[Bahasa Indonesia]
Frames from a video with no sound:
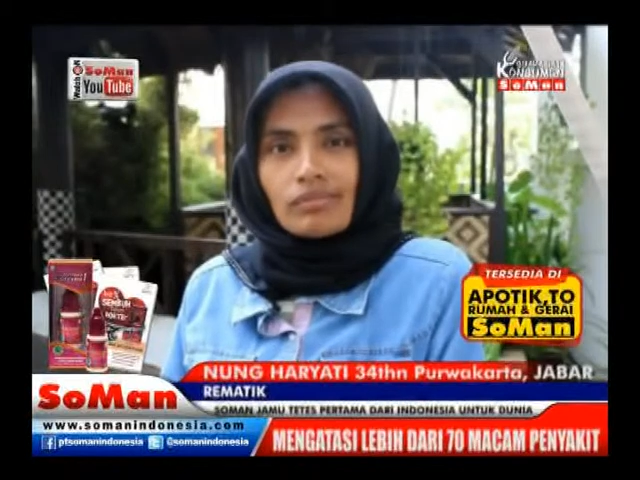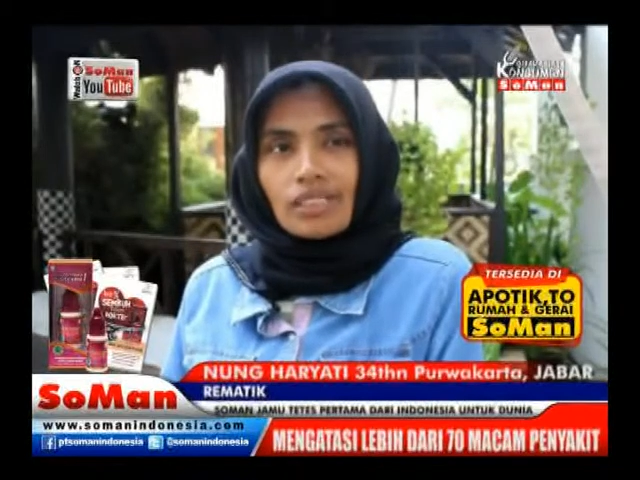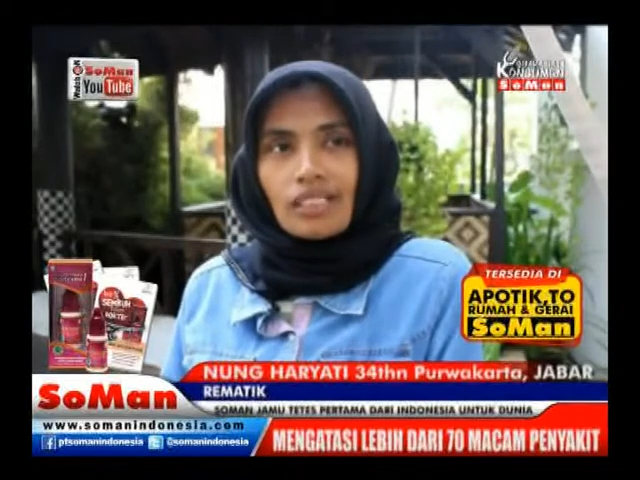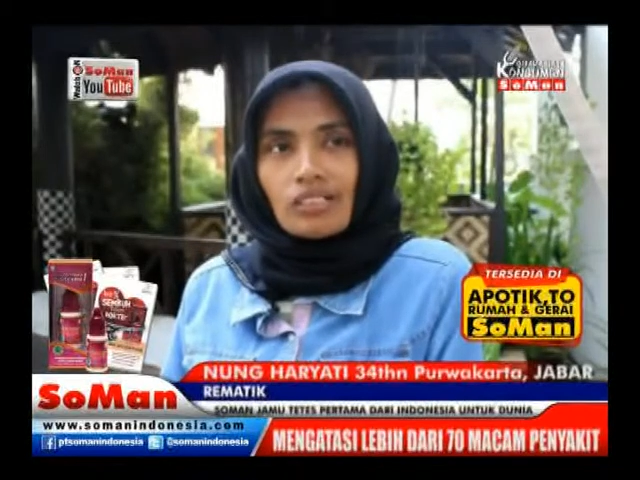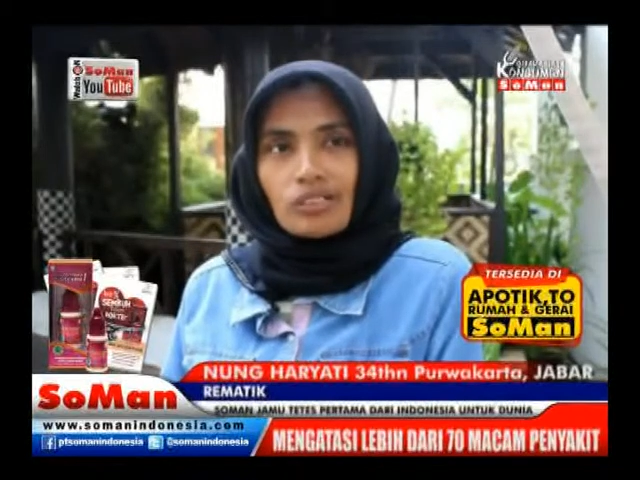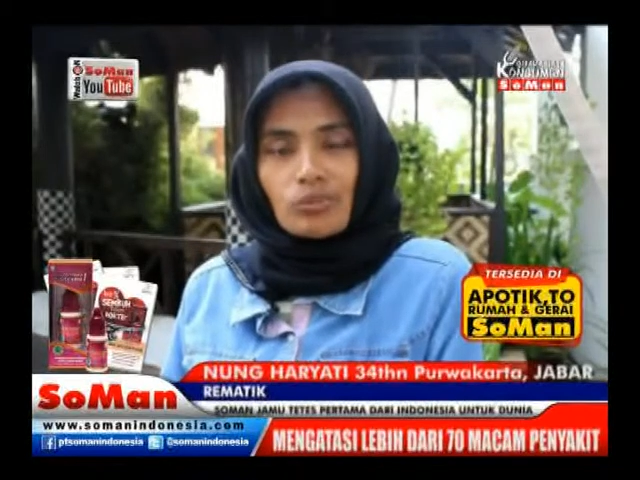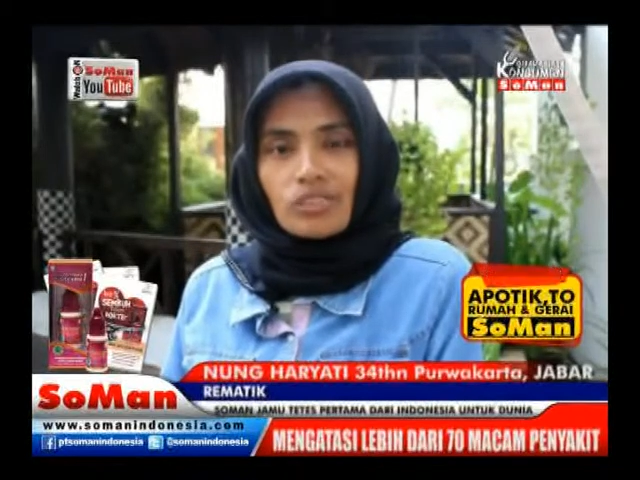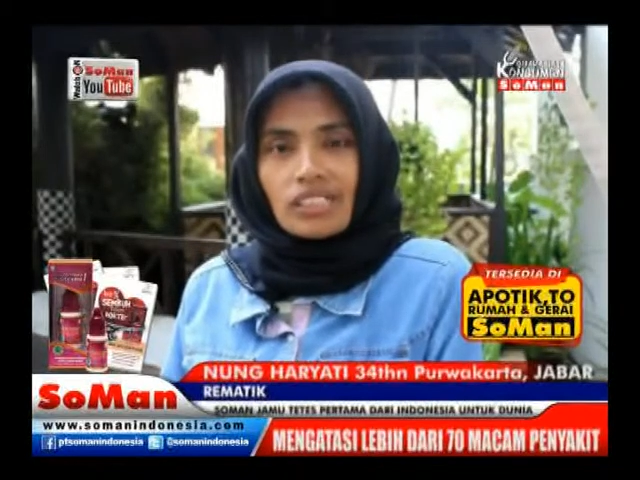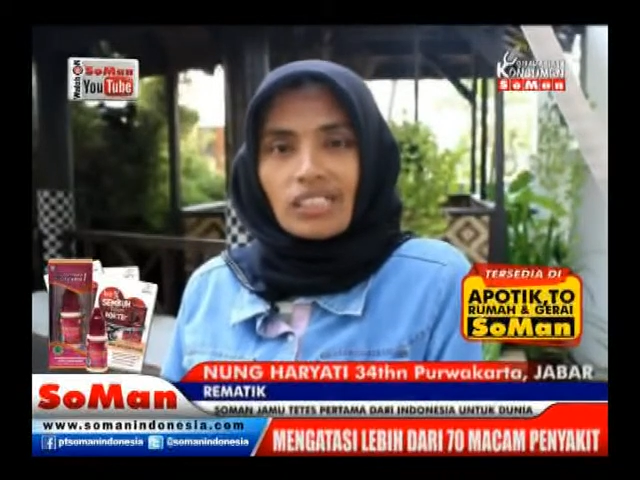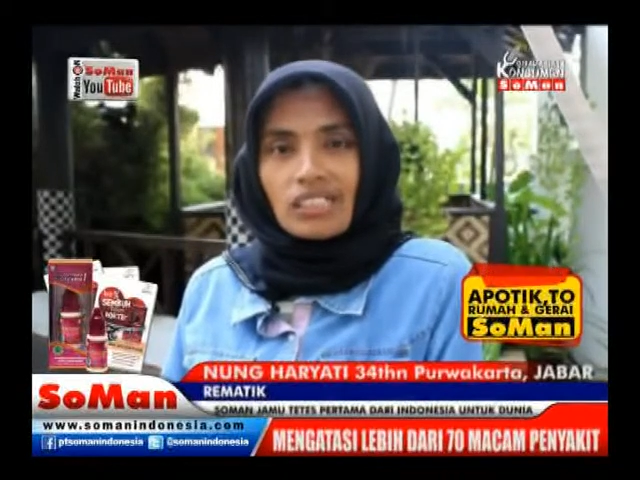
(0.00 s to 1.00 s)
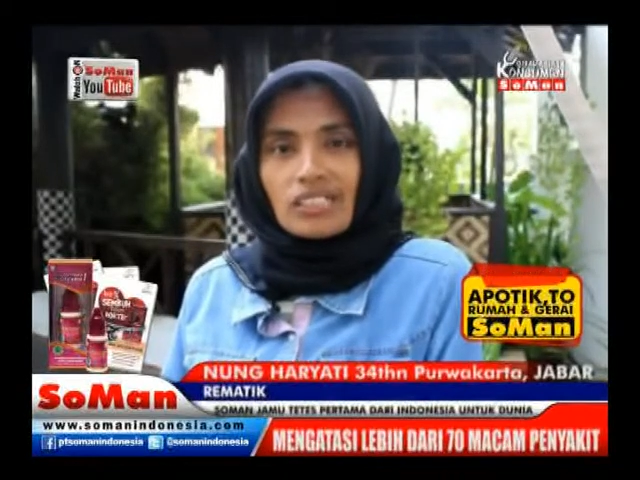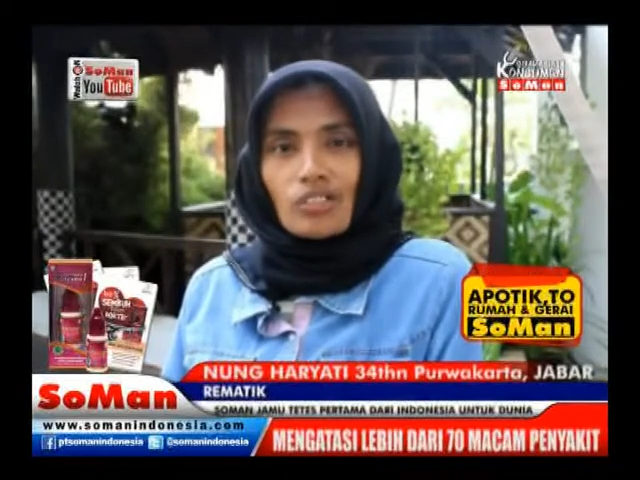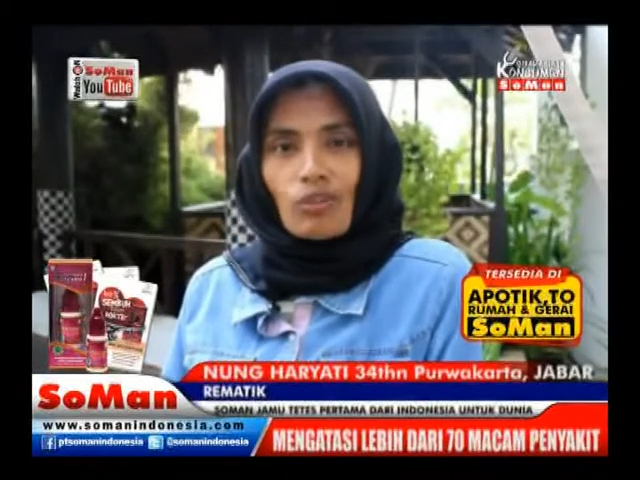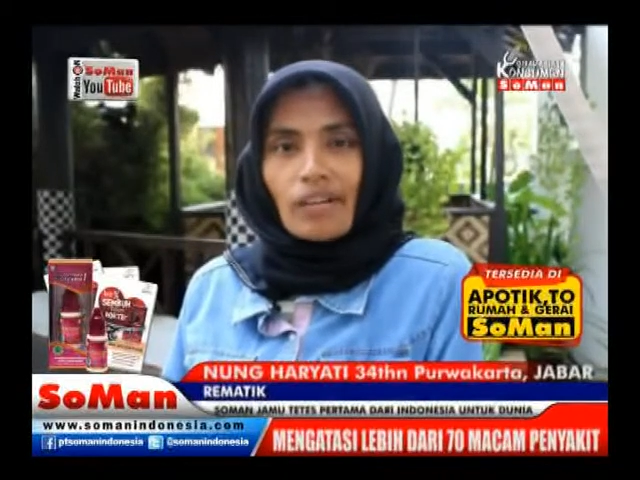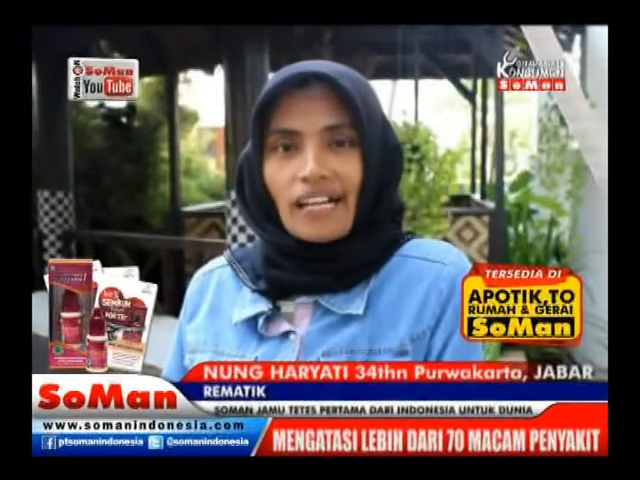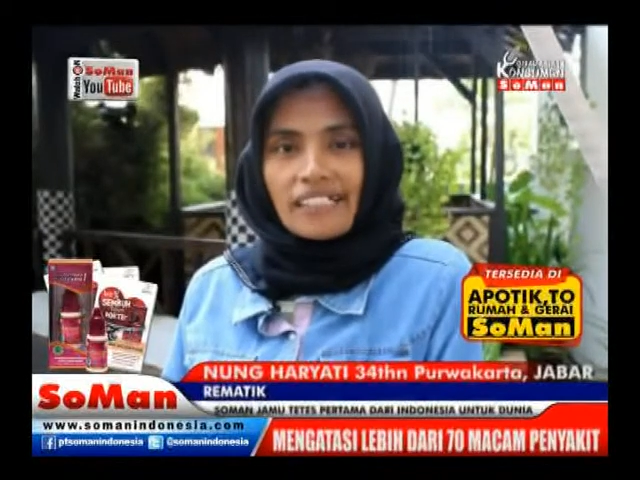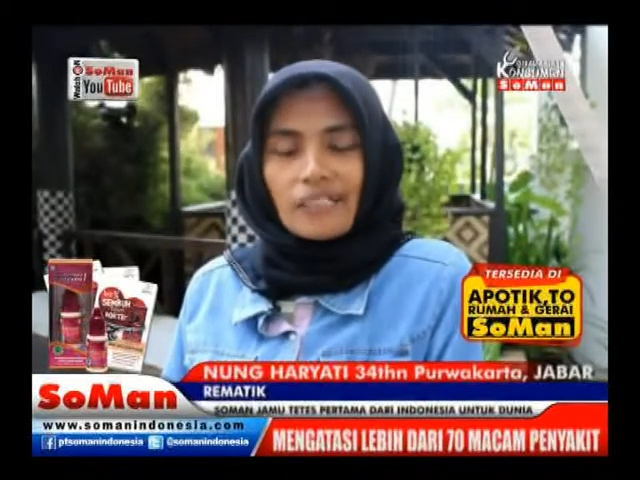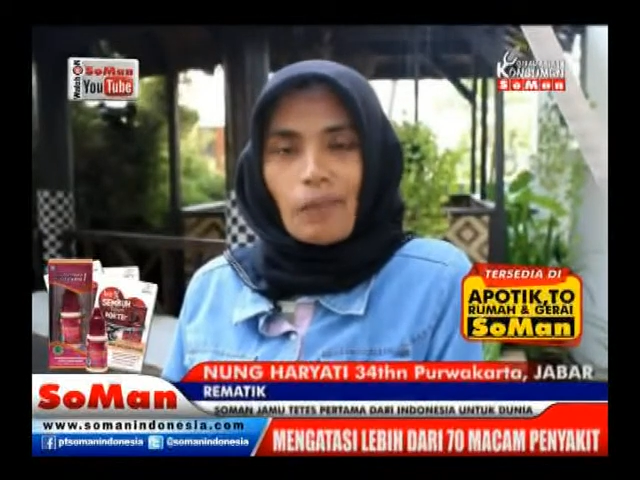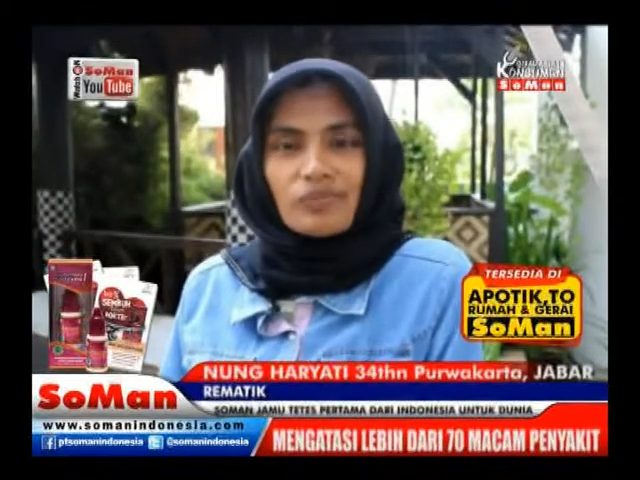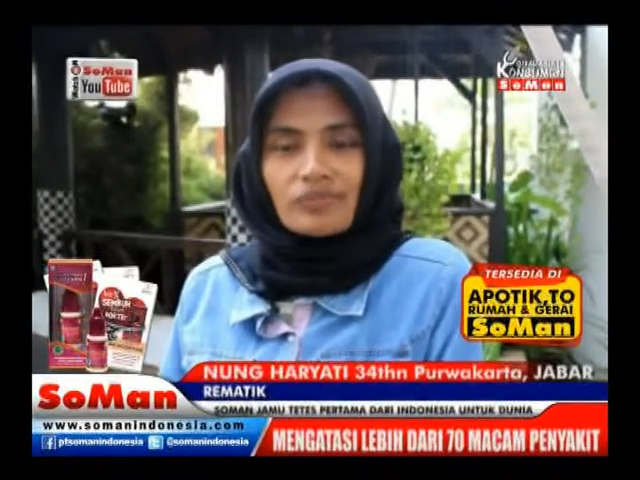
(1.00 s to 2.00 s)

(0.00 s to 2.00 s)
mengonsumsi soman,